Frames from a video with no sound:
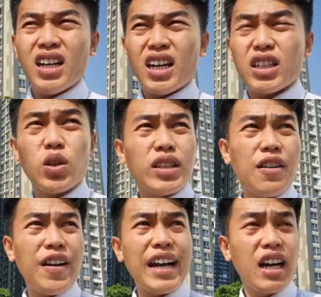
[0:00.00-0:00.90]
Toyota
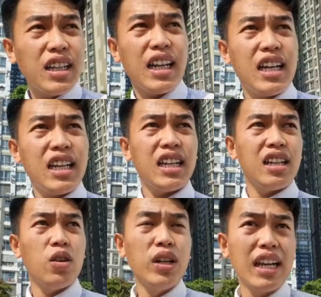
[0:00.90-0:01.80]
Vios nè,
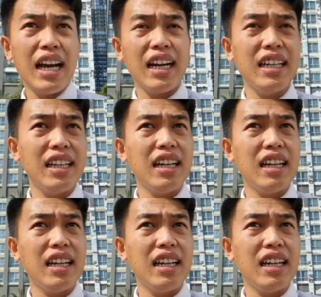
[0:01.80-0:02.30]
Hyundai